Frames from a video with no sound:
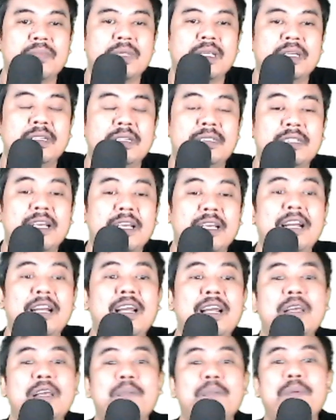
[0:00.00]
Sekali
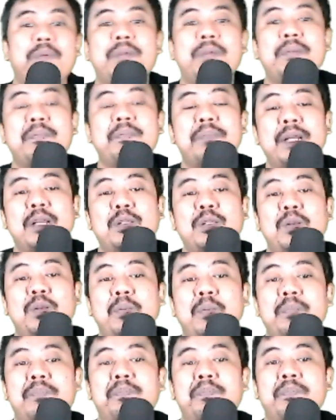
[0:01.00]
lagi pemimpin itu
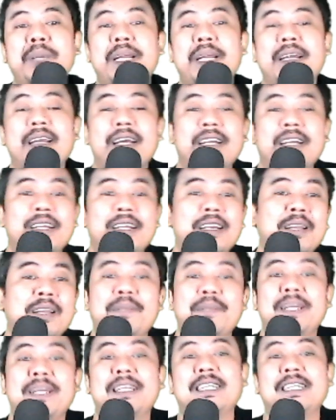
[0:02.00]
beda dengan
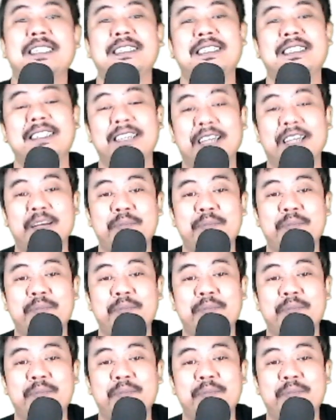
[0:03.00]
manajer.